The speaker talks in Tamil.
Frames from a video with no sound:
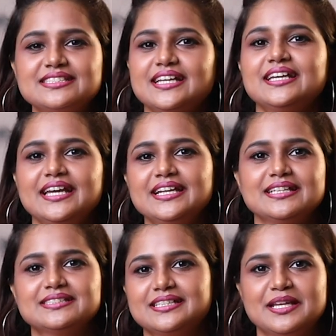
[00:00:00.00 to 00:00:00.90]

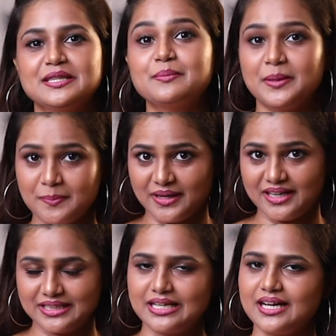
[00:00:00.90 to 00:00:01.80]
செகண்ட் ரீசன் இந்த படம்
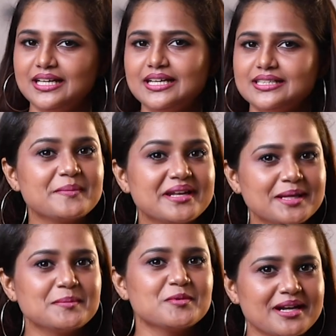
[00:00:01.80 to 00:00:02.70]
பார்க்குறதுக்கான
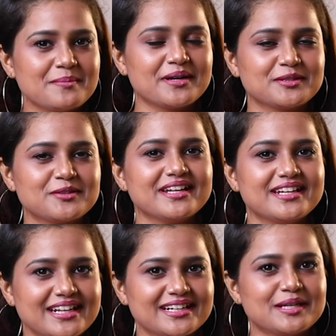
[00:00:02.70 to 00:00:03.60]
மின்னல் முரளி படத்துடைய
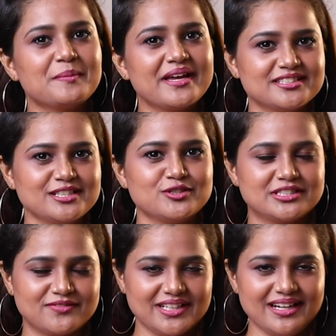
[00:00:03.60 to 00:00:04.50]
டைரக்டர் பேசல்
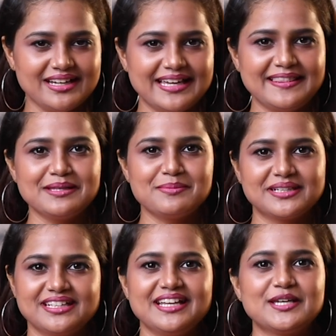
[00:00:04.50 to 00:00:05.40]
ஜோசப் தான் இந்த
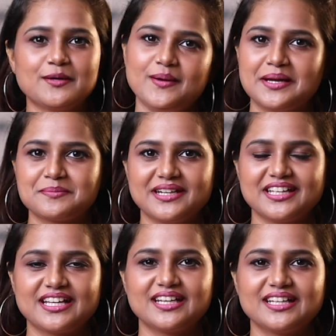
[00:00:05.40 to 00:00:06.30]
படத்தில் ஹீரோவாக ஆக்ட்
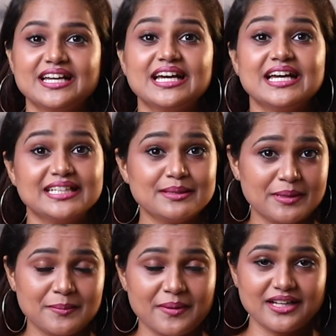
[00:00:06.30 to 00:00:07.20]
பண்ணியிருக்காரு இந்த
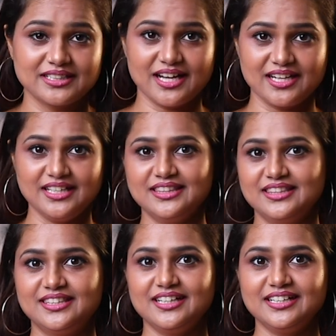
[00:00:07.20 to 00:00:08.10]
படம் பார்க்குறதுக்கான
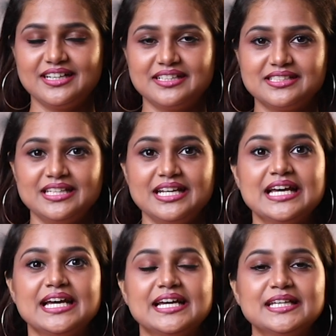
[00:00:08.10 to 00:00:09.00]
தேர்ட் ரீசன்
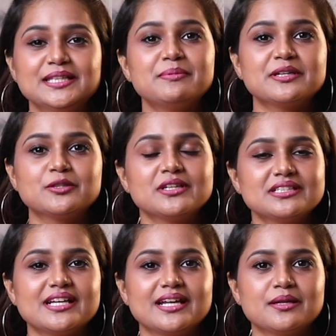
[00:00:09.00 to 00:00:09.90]
இந்த படத்தோட
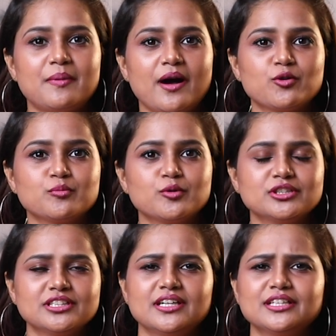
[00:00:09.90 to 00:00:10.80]
ட்ரெய்லர்
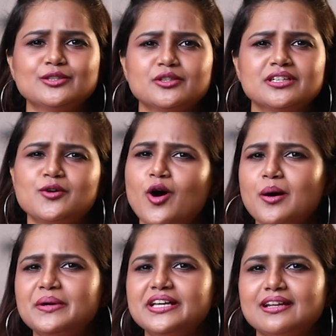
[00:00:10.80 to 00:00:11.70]
பார்க்கும்போது இது ஒரு
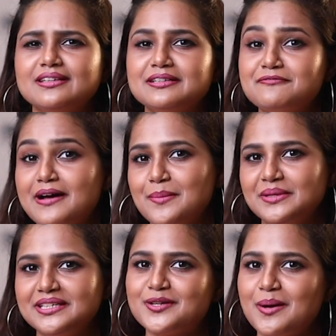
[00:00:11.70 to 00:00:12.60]
காமெடி கலந்த
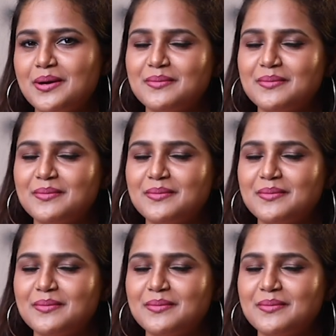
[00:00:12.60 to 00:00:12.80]
ஃபேமிலி ட்ராமா